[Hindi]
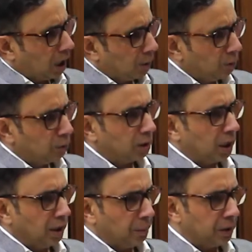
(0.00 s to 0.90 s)
हम लोगों
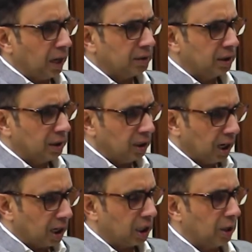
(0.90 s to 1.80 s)
का ये प्रयास है कि
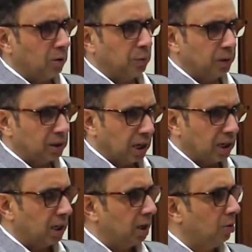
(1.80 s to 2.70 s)
हर लेवल पे
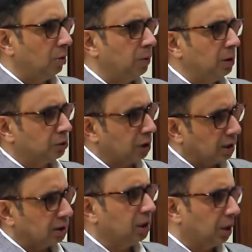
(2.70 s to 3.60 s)
थाना लेवल पे और
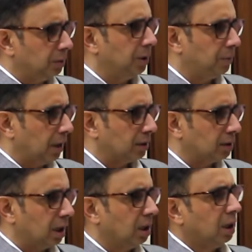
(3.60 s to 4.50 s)
शासन का भी ये प्रयास
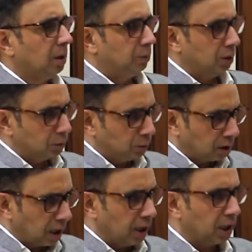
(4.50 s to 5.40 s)
था पुलिस
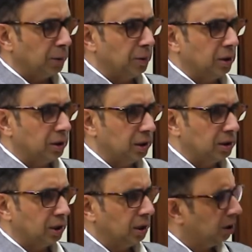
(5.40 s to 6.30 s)
मुख्यालय के भी
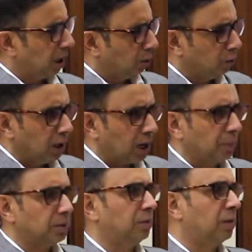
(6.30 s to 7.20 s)
निर्देश थे कि रेगुलर
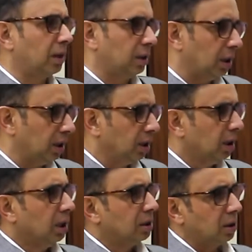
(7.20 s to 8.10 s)
आप संवाद करें
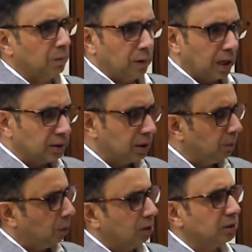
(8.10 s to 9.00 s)
संवाद से
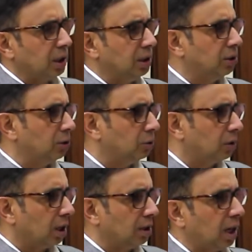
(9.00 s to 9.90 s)
बहुत सारी चीज़ों
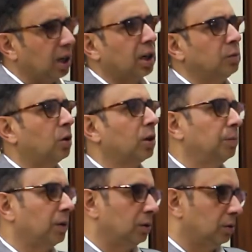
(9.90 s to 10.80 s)
का निराकरण मौके
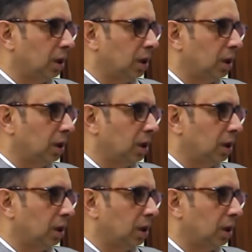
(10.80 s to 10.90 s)
पर ही हो